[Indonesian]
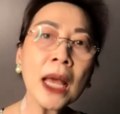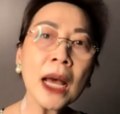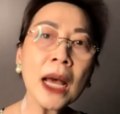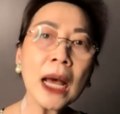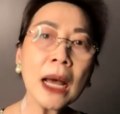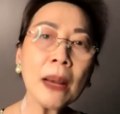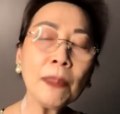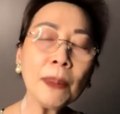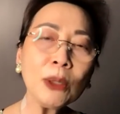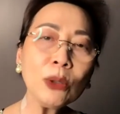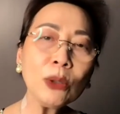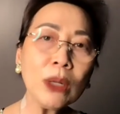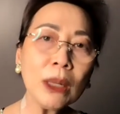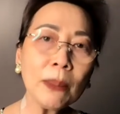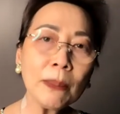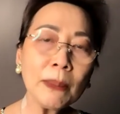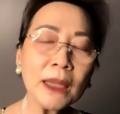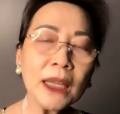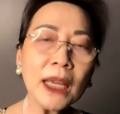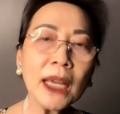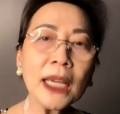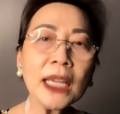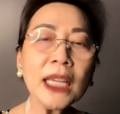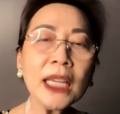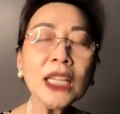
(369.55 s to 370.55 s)
apa itu
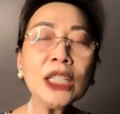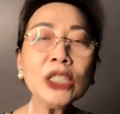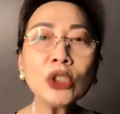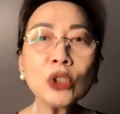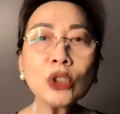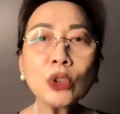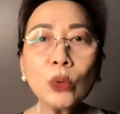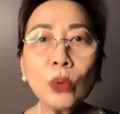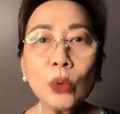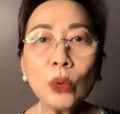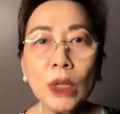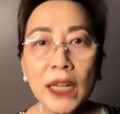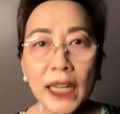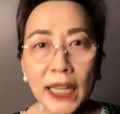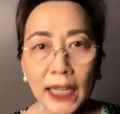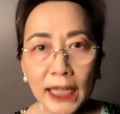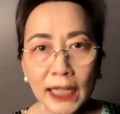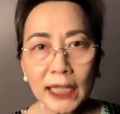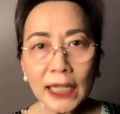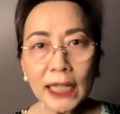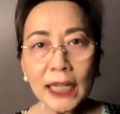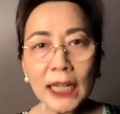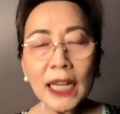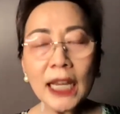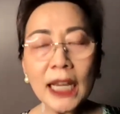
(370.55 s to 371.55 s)
namanya insulin
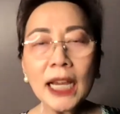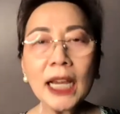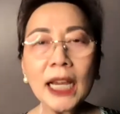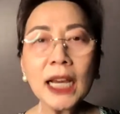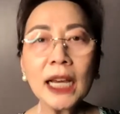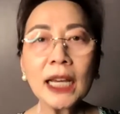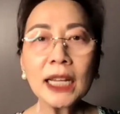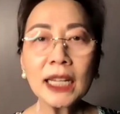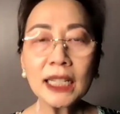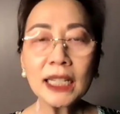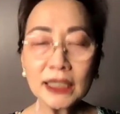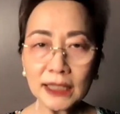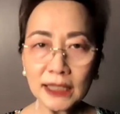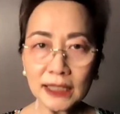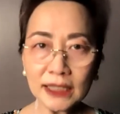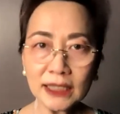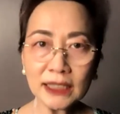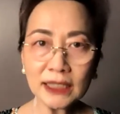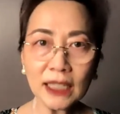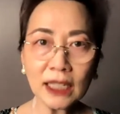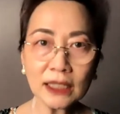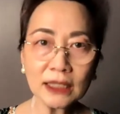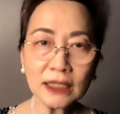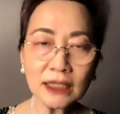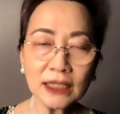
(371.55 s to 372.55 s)

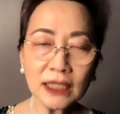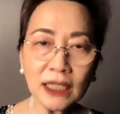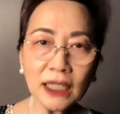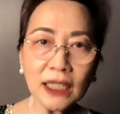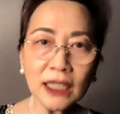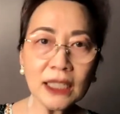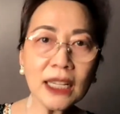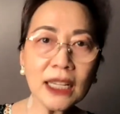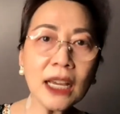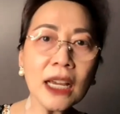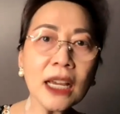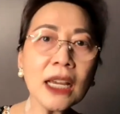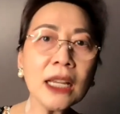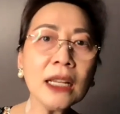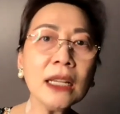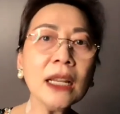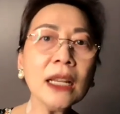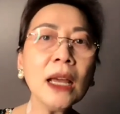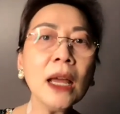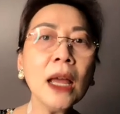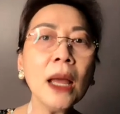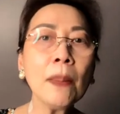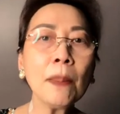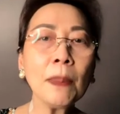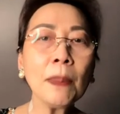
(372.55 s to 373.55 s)
resistansi
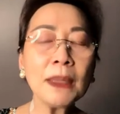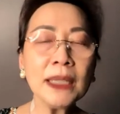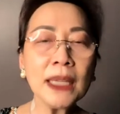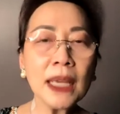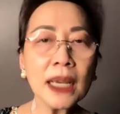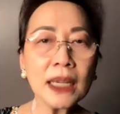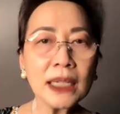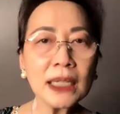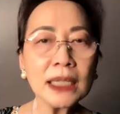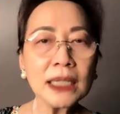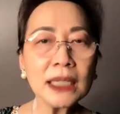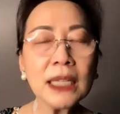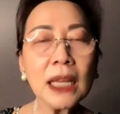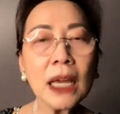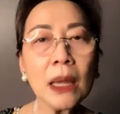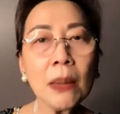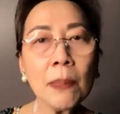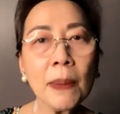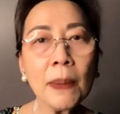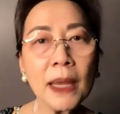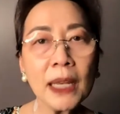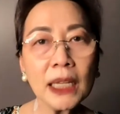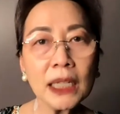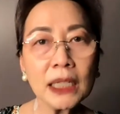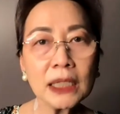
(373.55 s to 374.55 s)
dan penyakit
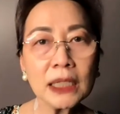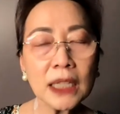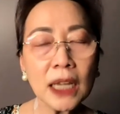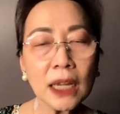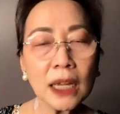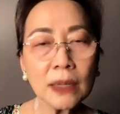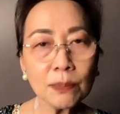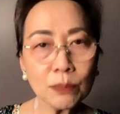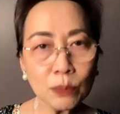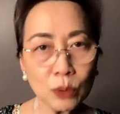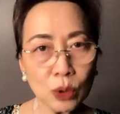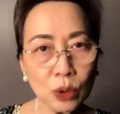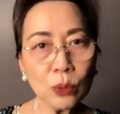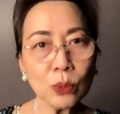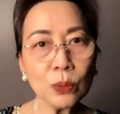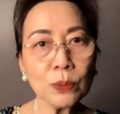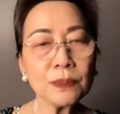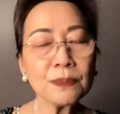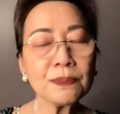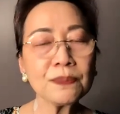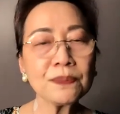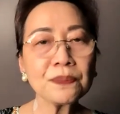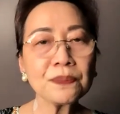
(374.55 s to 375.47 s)
diabetic type 2